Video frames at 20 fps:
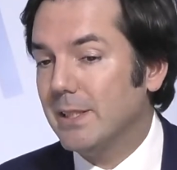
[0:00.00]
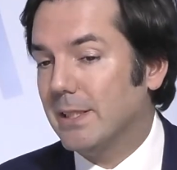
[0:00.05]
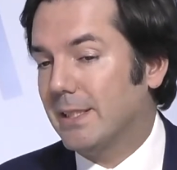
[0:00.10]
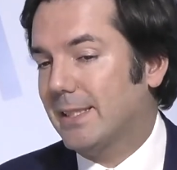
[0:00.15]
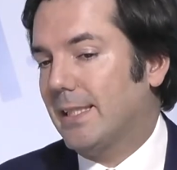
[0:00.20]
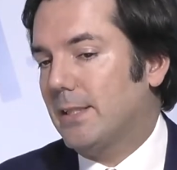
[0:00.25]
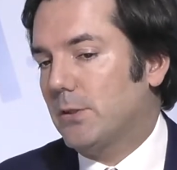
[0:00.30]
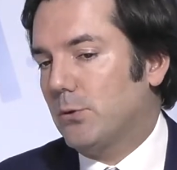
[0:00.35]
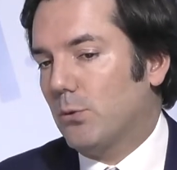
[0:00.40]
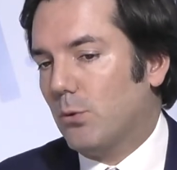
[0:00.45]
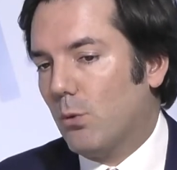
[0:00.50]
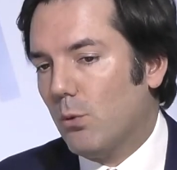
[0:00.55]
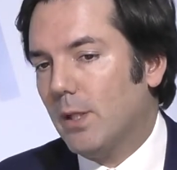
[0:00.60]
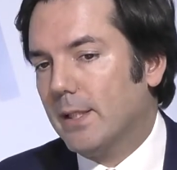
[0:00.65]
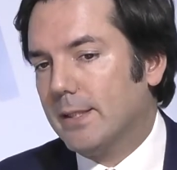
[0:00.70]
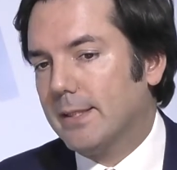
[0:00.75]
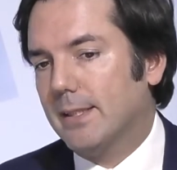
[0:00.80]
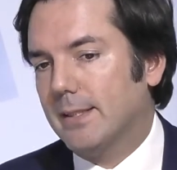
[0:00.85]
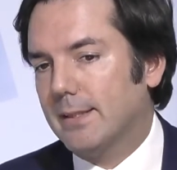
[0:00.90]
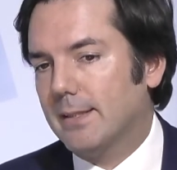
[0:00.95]
et ça je
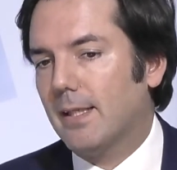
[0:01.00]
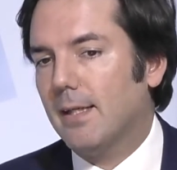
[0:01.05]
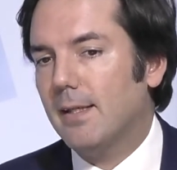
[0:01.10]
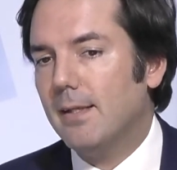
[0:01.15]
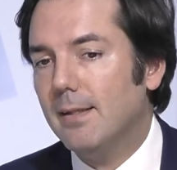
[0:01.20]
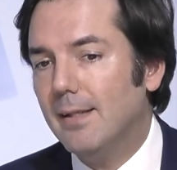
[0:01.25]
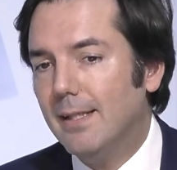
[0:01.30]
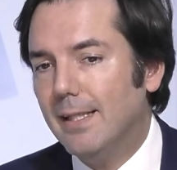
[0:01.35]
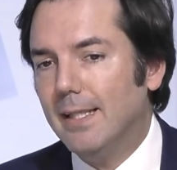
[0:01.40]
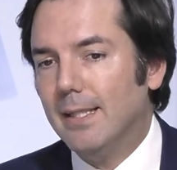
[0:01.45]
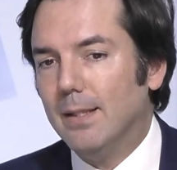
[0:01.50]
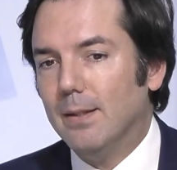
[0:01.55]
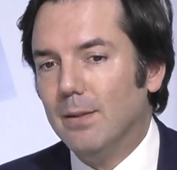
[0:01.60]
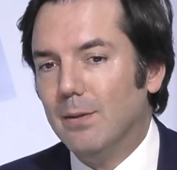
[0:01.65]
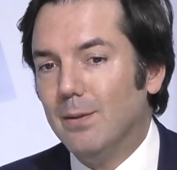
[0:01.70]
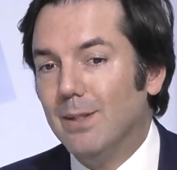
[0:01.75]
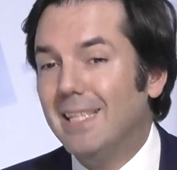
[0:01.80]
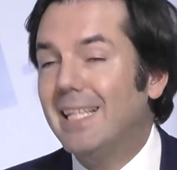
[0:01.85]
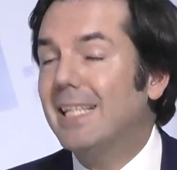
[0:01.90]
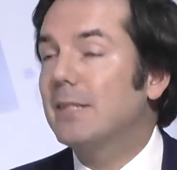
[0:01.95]
crois que ça sera
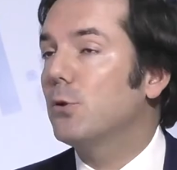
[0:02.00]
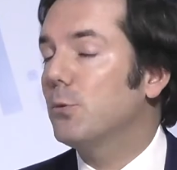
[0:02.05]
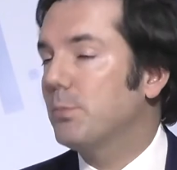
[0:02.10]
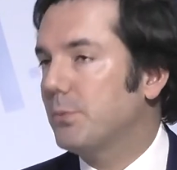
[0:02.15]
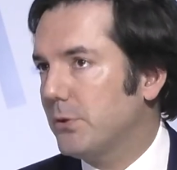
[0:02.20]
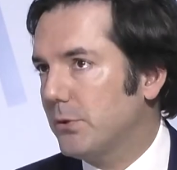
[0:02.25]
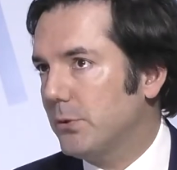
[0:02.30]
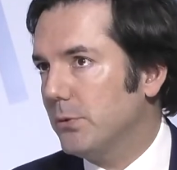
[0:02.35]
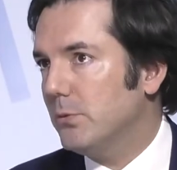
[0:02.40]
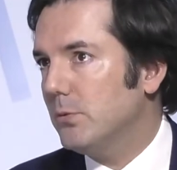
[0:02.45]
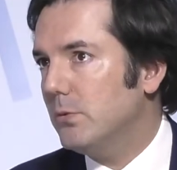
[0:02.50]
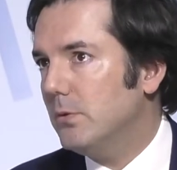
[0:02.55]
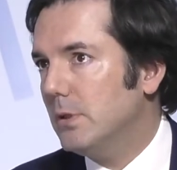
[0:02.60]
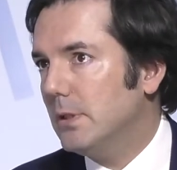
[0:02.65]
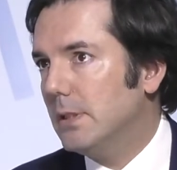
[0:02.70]
euh, l'adoption